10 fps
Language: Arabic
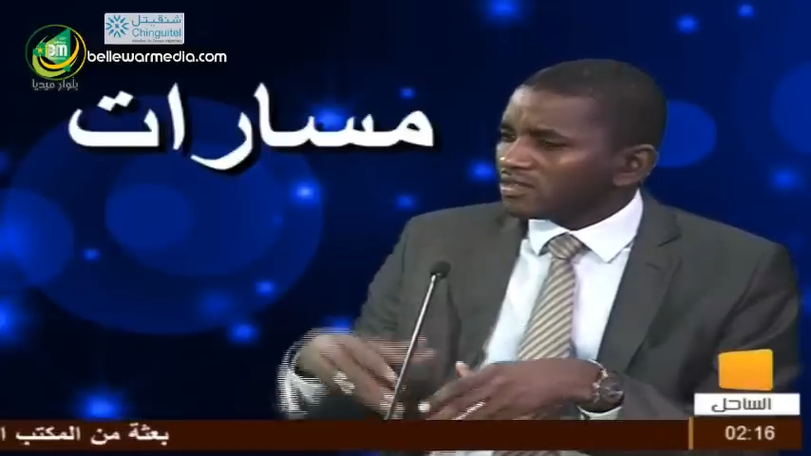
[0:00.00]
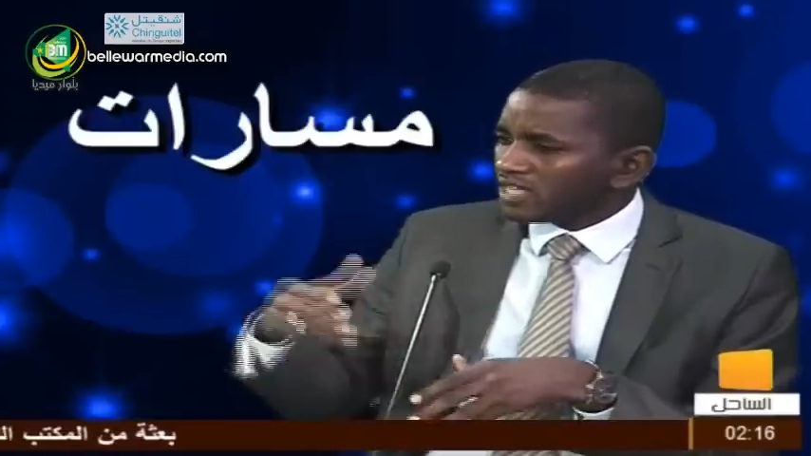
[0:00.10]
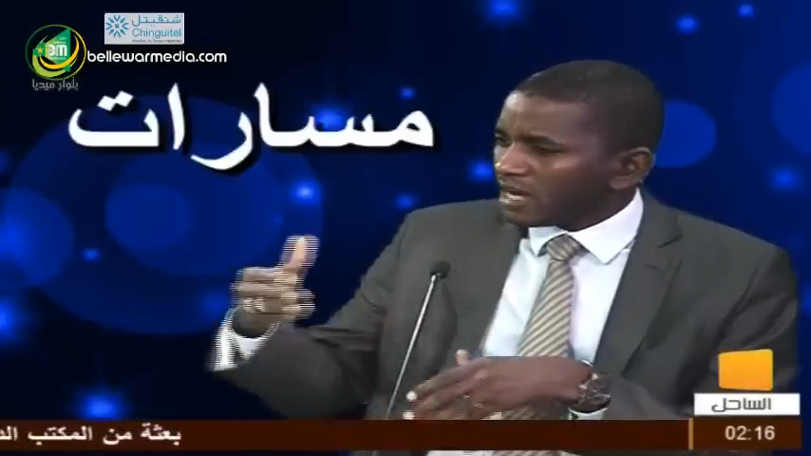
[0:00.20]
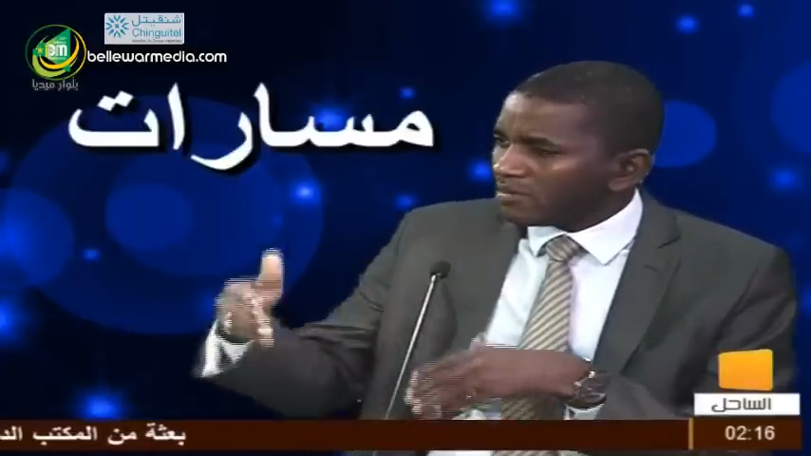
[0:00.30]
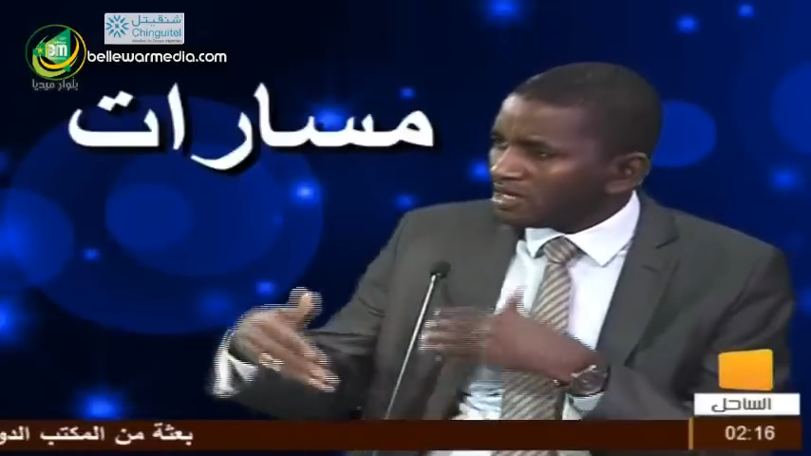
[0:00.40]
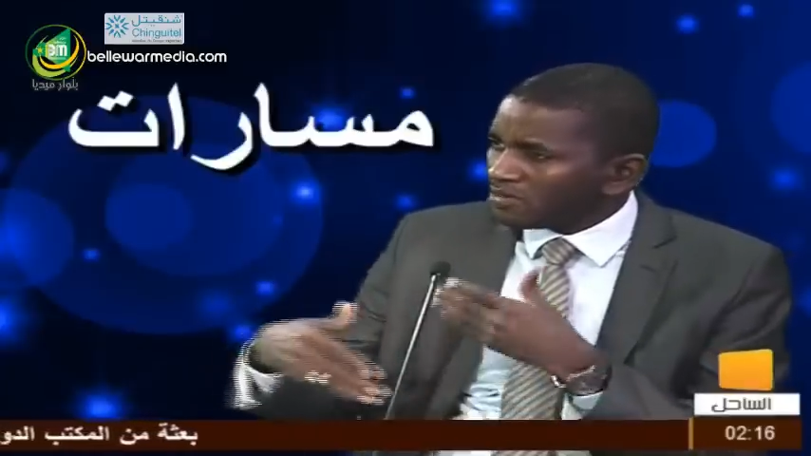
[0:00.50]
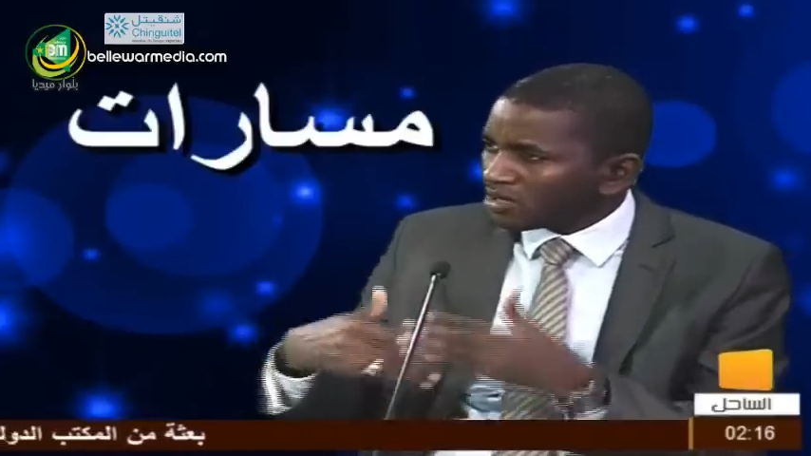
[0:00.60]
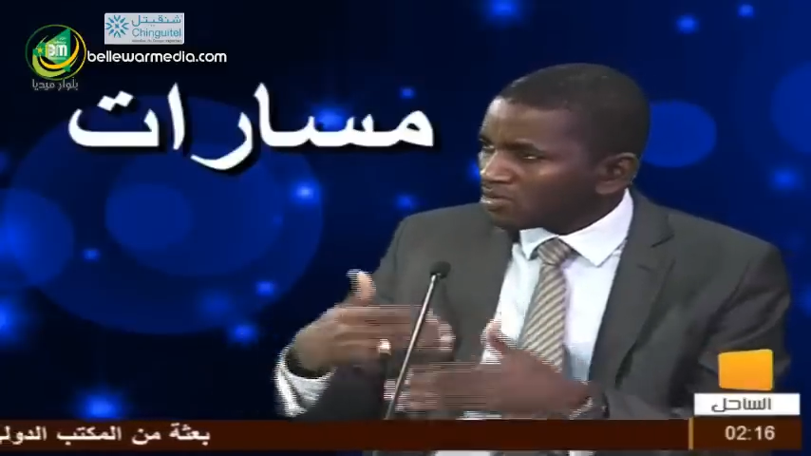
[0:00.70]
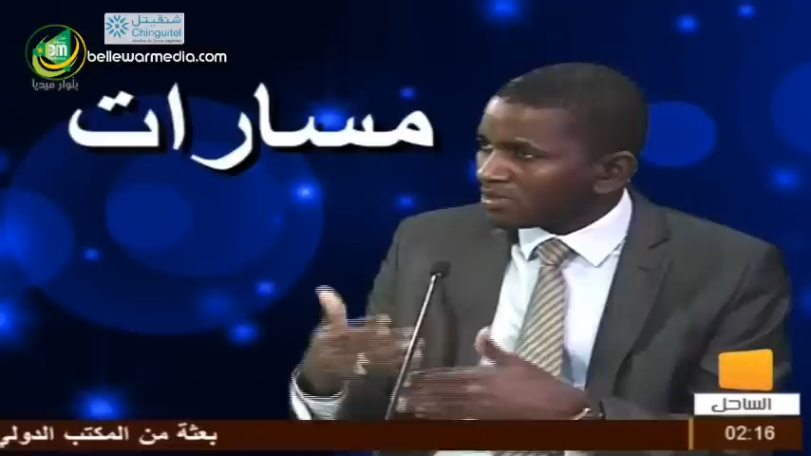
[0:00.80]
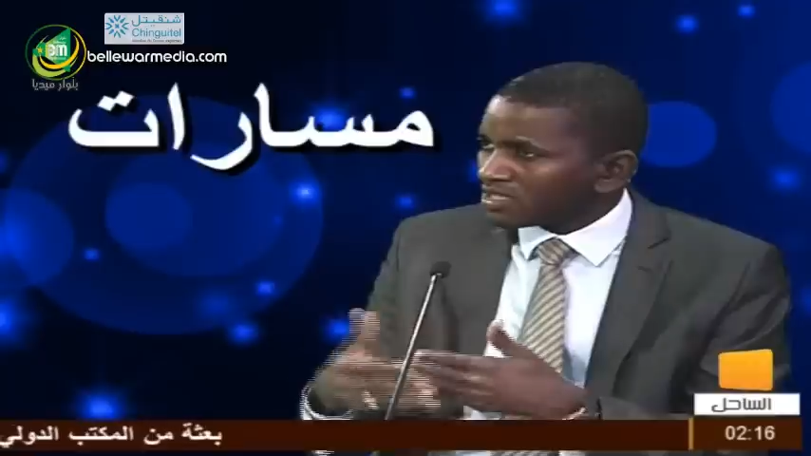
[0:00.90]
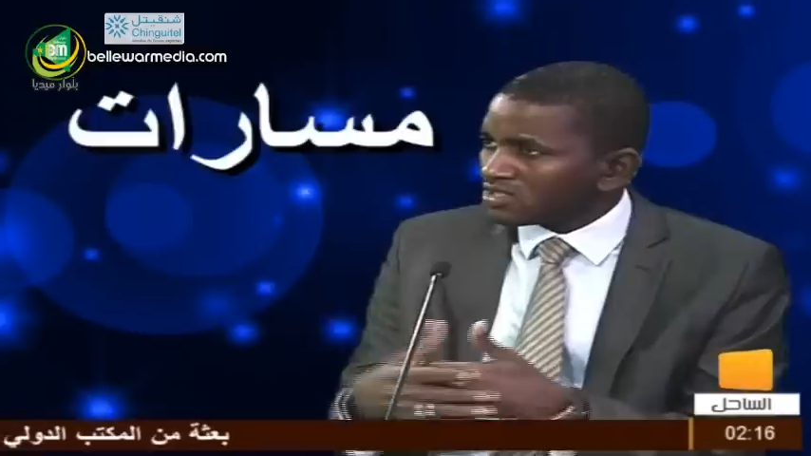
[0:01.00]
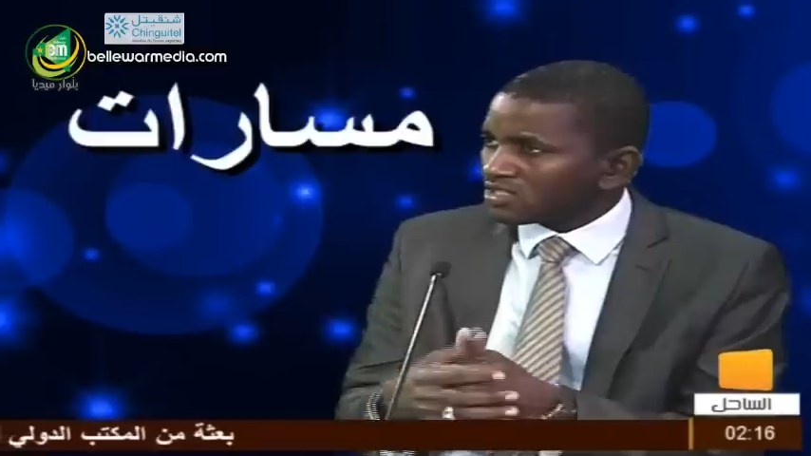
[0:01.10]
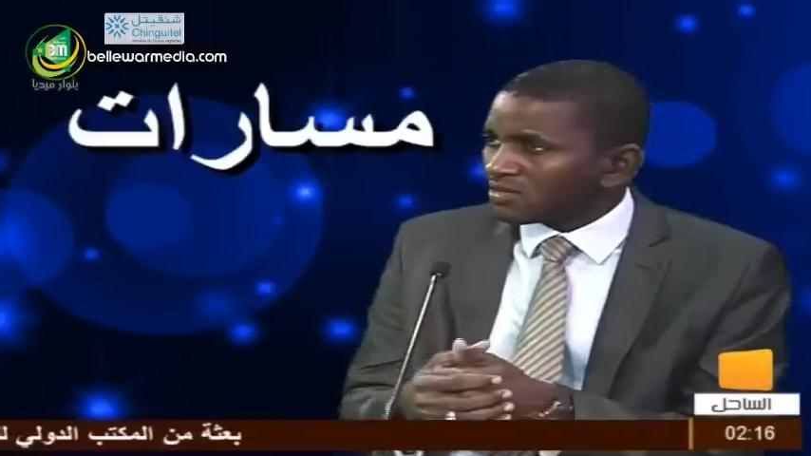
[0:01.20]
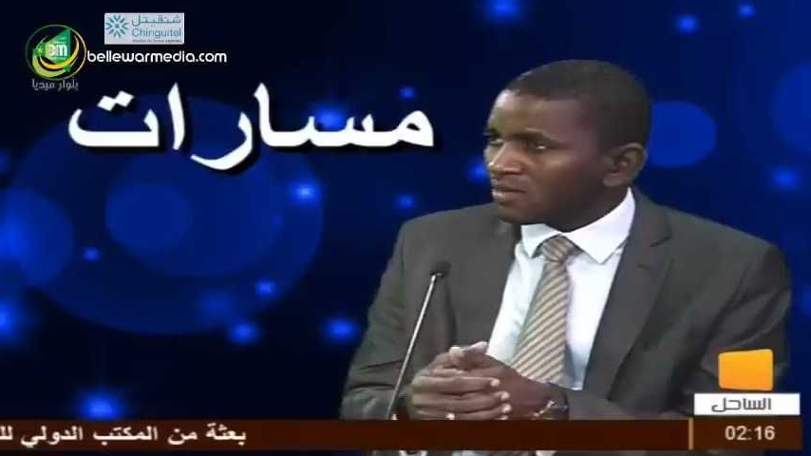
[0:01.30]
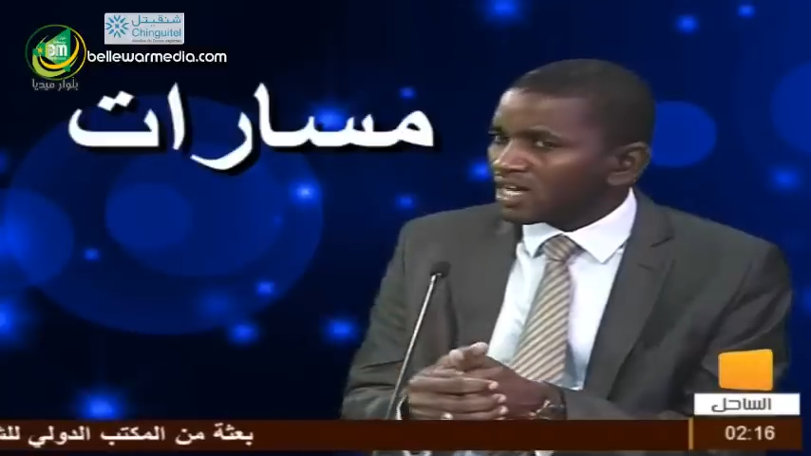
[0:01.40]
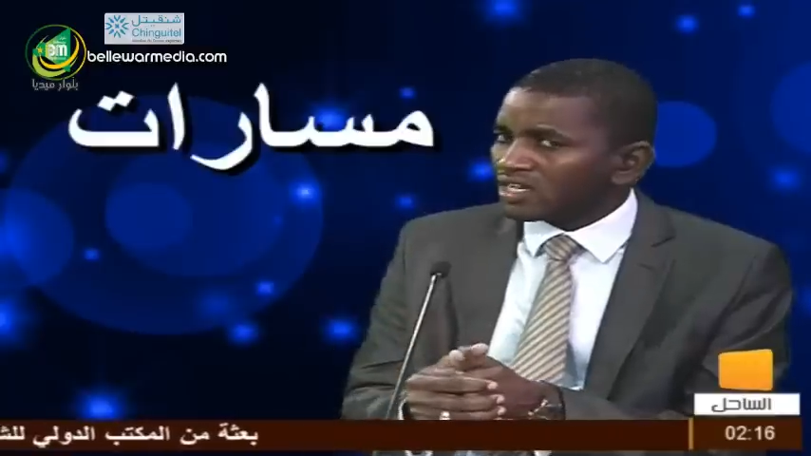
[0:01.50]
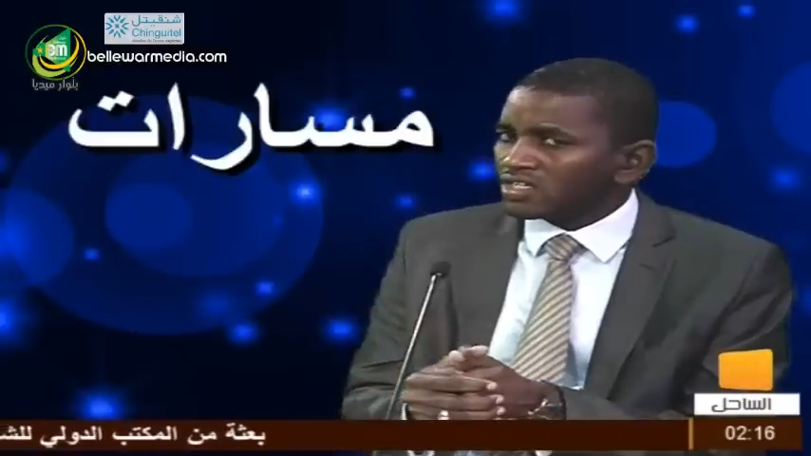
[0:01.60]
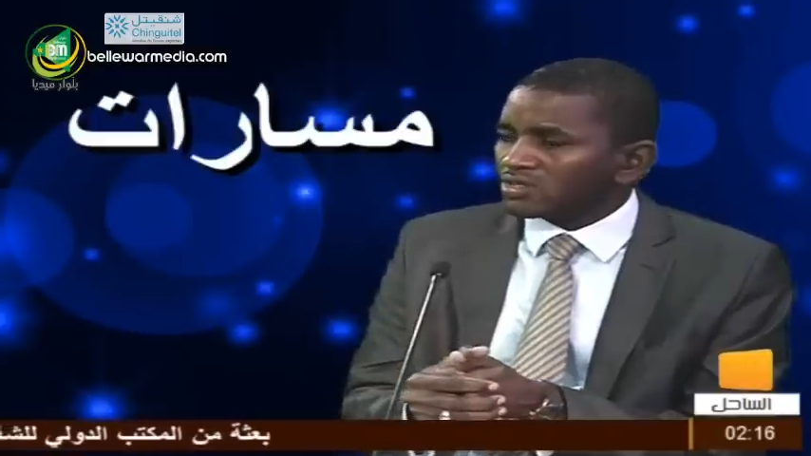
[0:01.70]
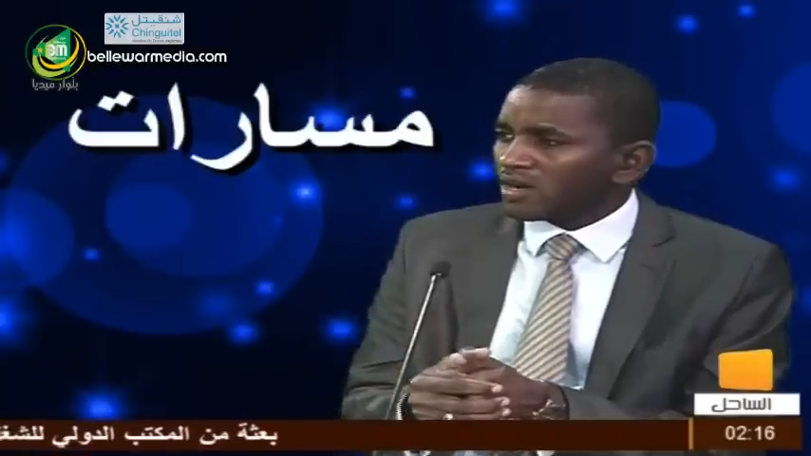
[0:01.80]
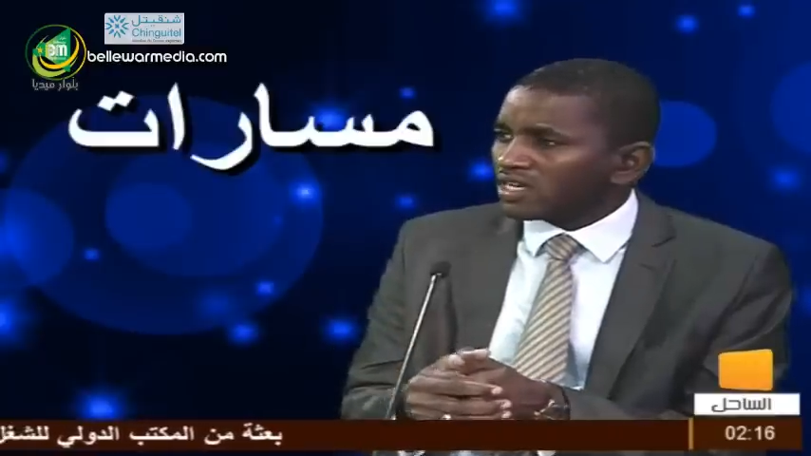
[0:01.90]
دعما لمنظومة الاستثمار
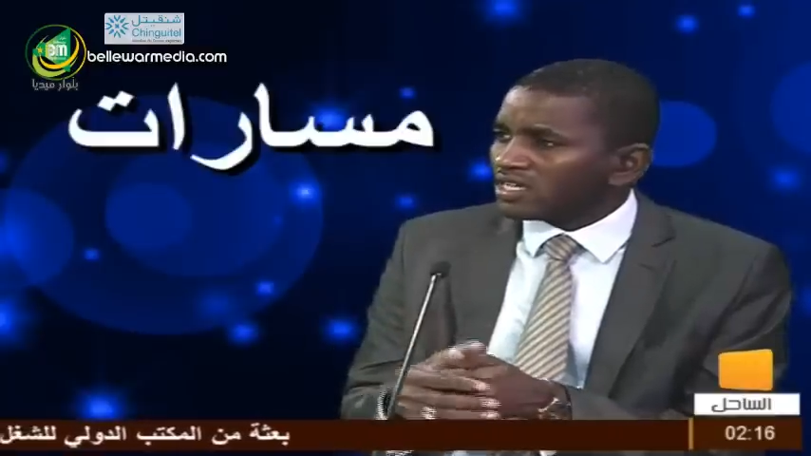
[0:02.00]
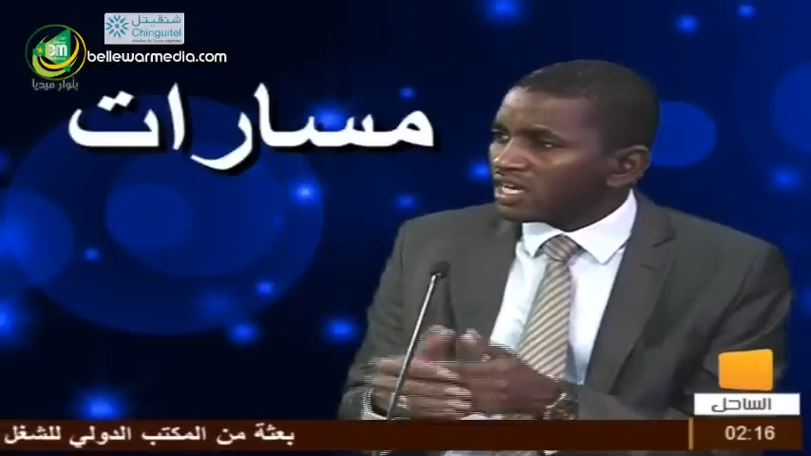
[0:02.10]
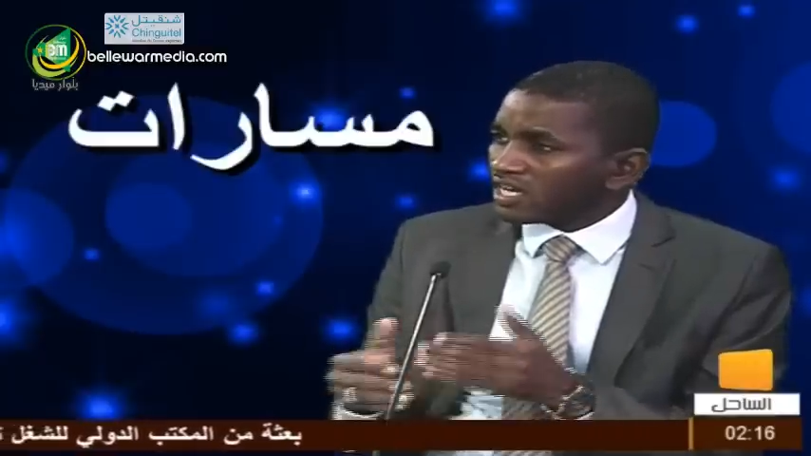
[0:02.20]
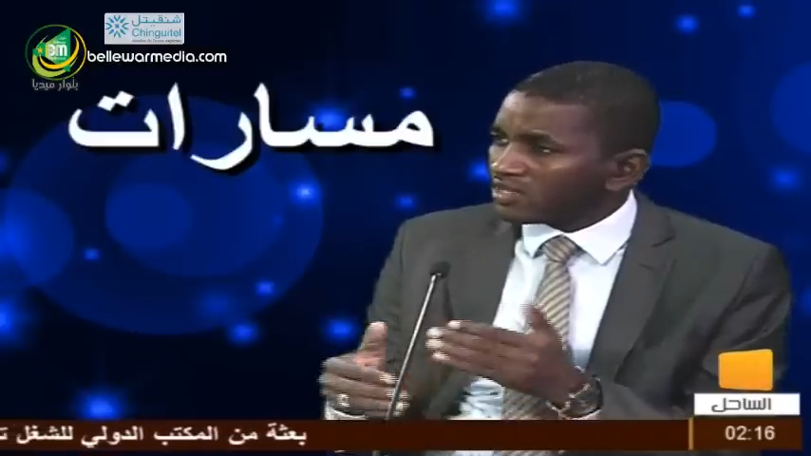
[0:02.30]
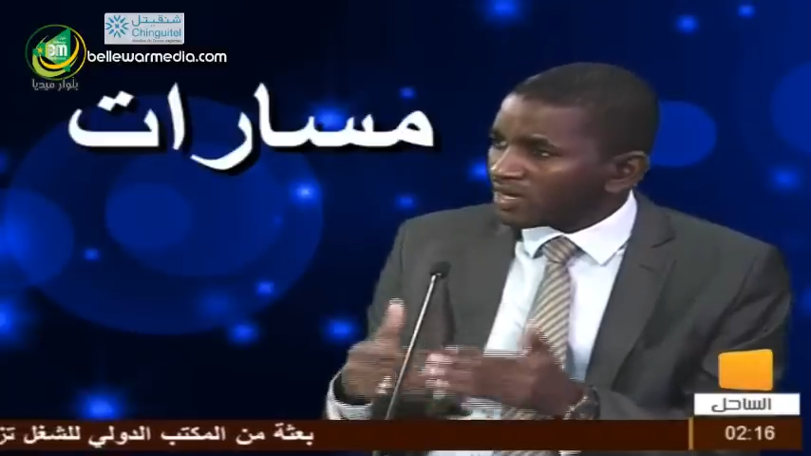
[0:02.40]
يجب علينا أن